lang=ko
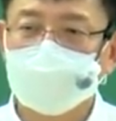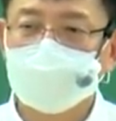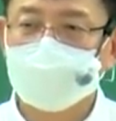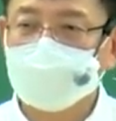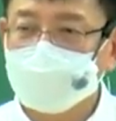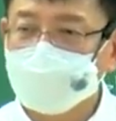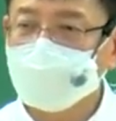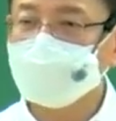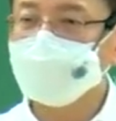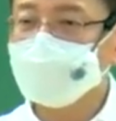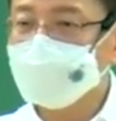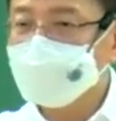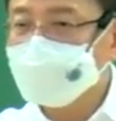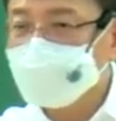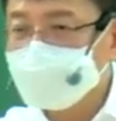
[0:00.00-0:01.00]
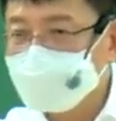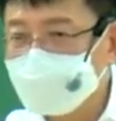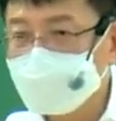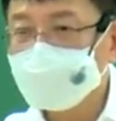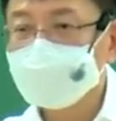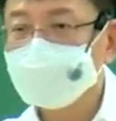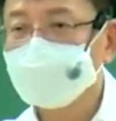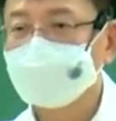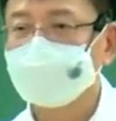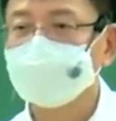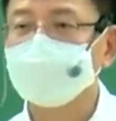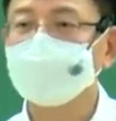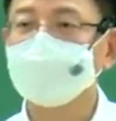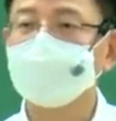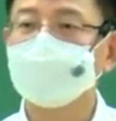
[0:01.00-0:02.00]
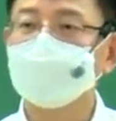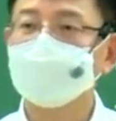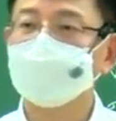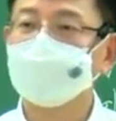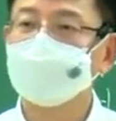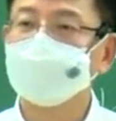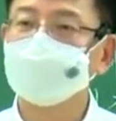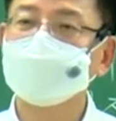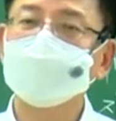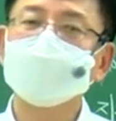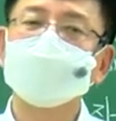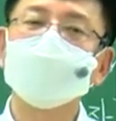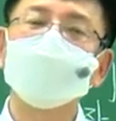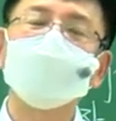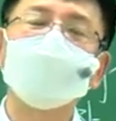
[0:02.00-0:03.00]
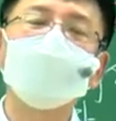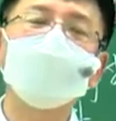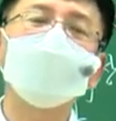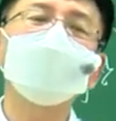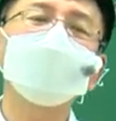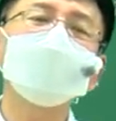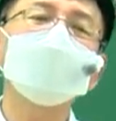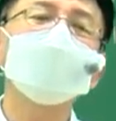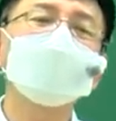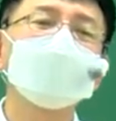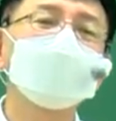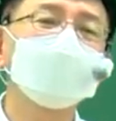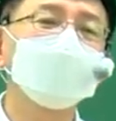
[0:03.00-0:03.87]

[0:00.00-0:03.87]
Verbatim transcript: 일방적으로 끝내는 거 아니에요. 근데 아까 합의 해제는